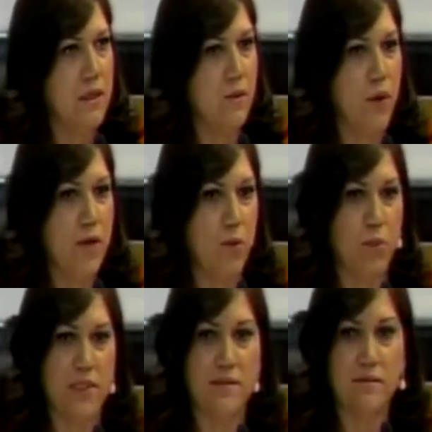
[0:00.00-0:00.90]
Y bueno,
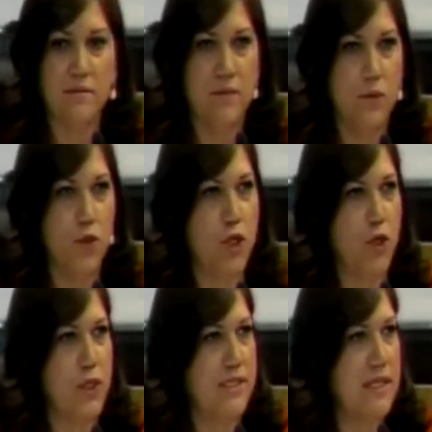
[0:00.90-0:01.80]
pues yo
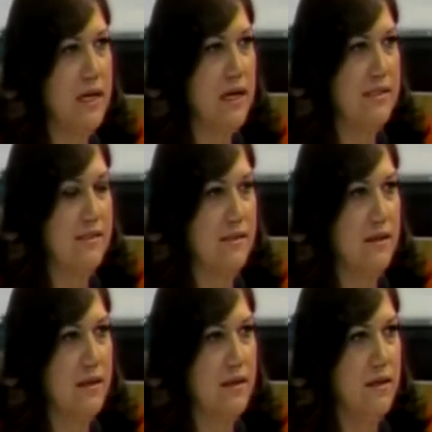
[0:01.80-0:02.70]
quiero decirles
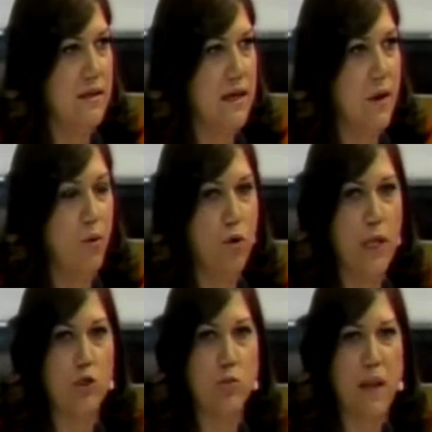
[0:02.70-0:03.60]
que uno
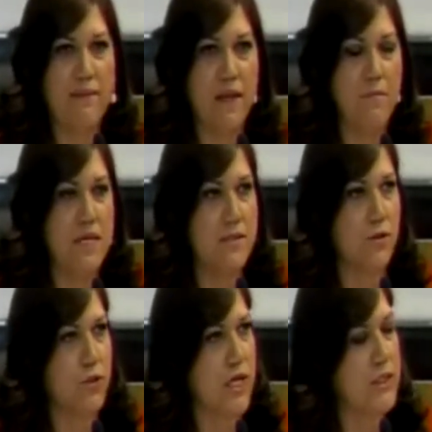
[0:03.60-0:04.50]
de los
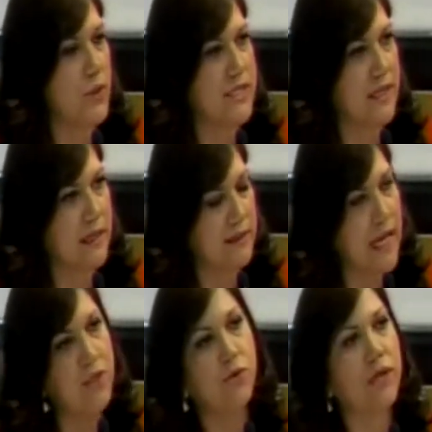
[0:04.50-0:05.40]
planteamientos que hizo el
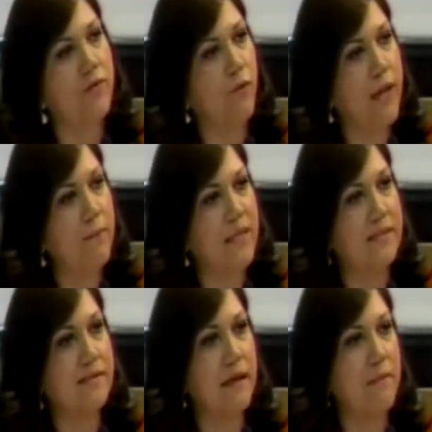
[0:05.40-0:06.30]
secretario, que fue
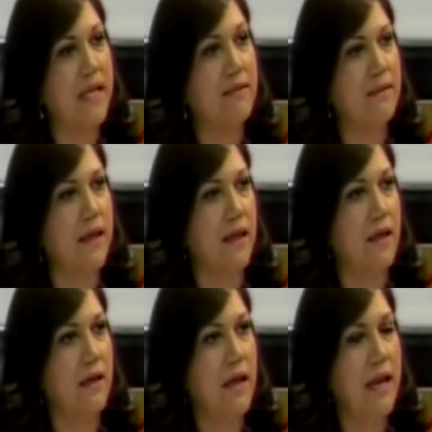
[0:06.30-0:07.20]
precisamente
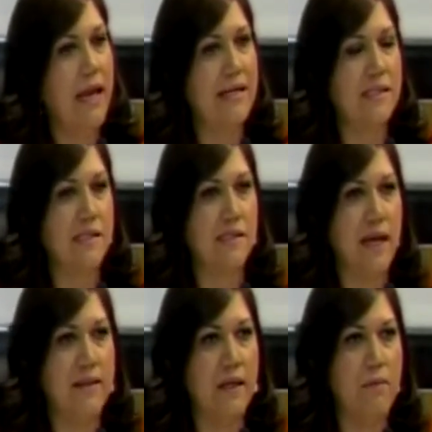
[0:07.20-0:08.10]
la
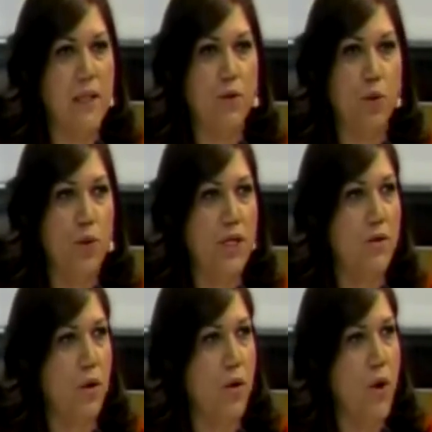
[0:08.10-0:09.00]
necesidad del mando
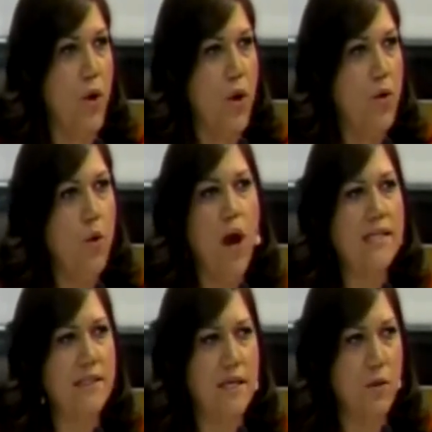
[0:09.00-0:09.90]
único, no
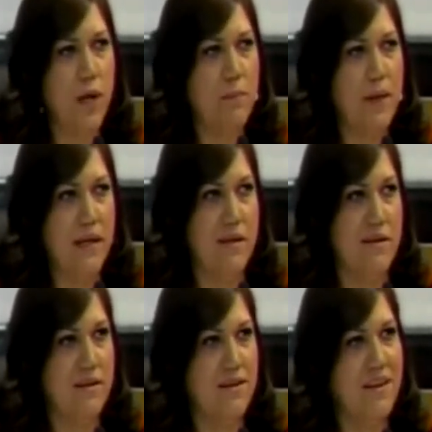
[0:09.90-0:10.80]
ha sido el PRI
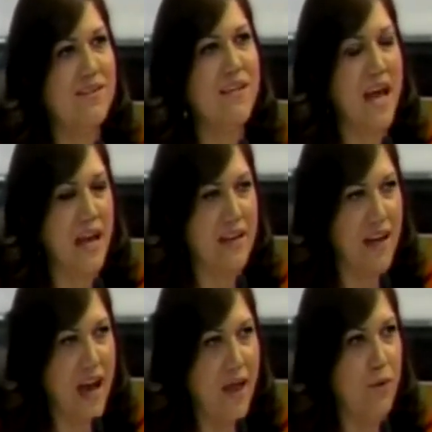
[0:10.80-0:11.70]
quien se ha
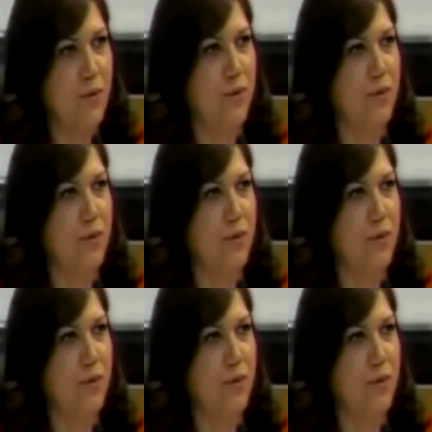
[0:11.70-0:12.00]
negado